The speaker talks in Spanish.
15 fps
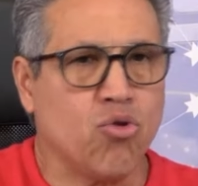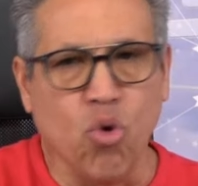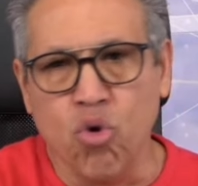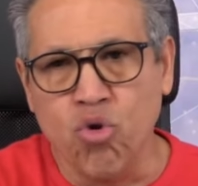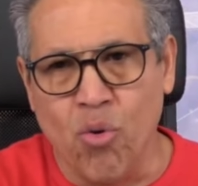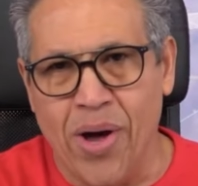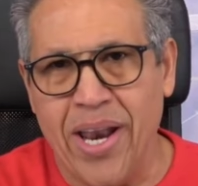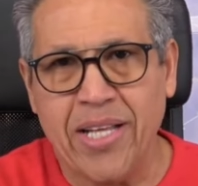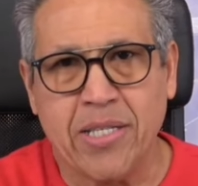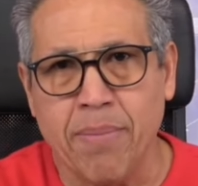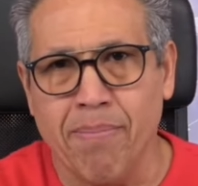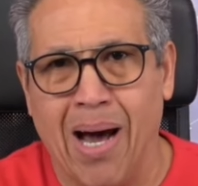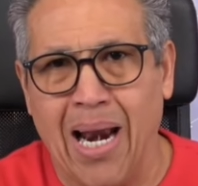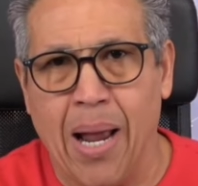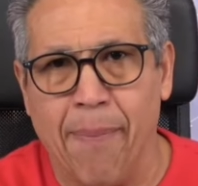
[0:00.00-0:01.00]
Tú no eres
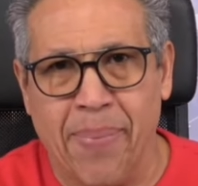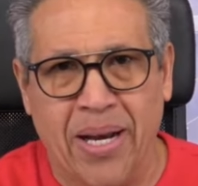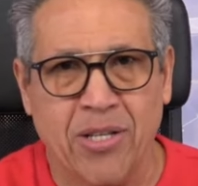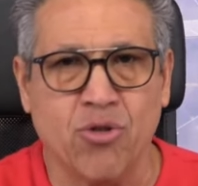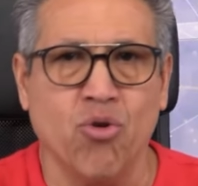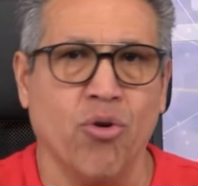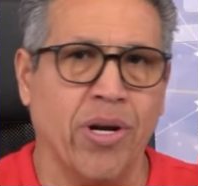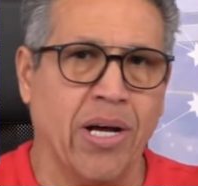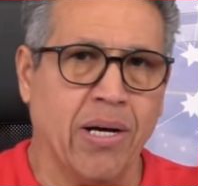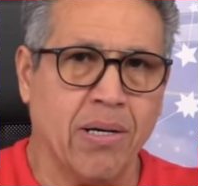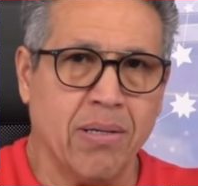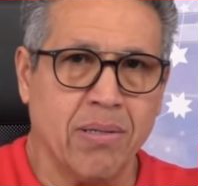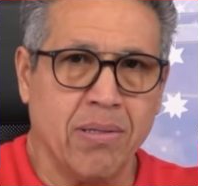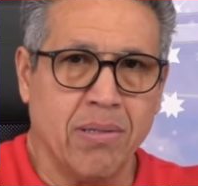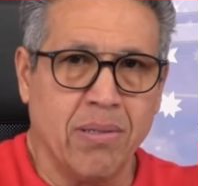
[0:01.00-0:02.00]
mala persona.
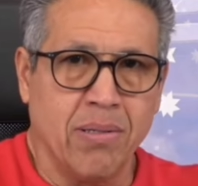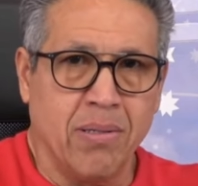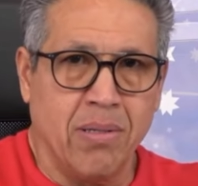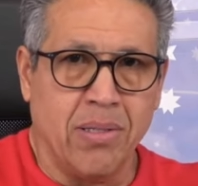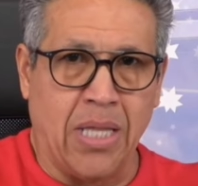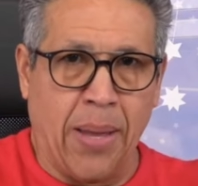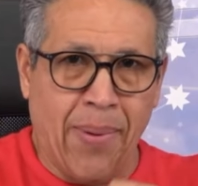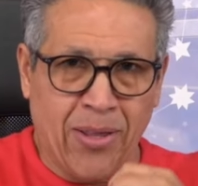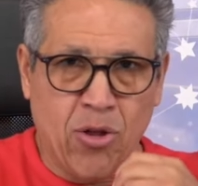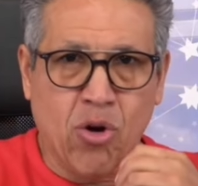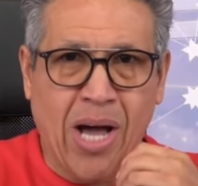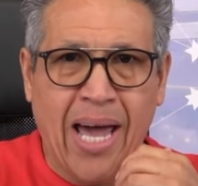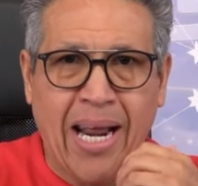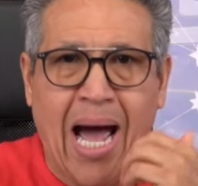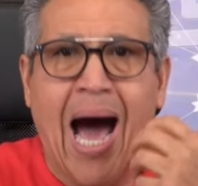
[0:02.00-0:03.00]
Te va a
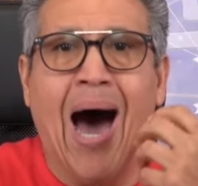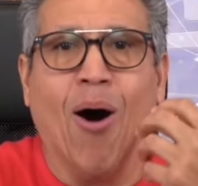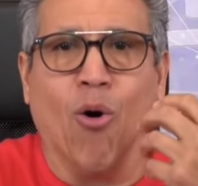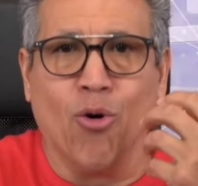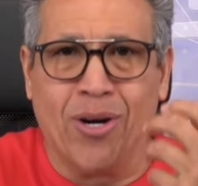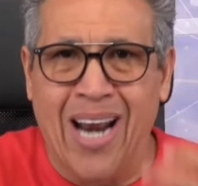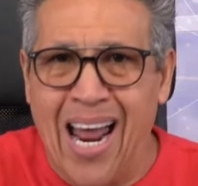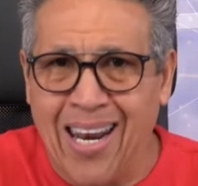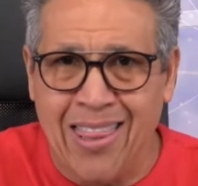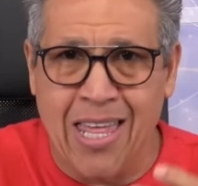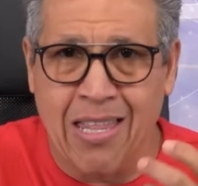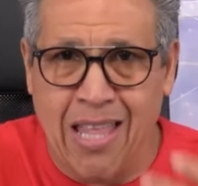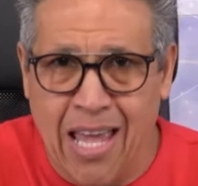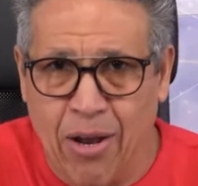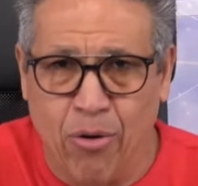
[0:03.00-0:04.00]
tocar ahorrar
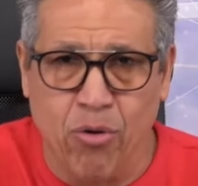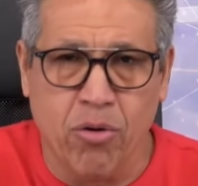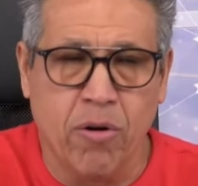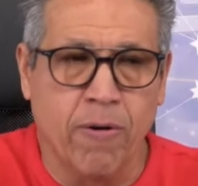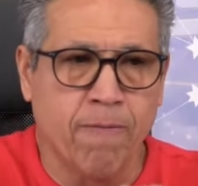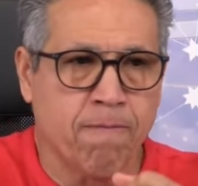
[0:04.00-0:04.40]
dinero.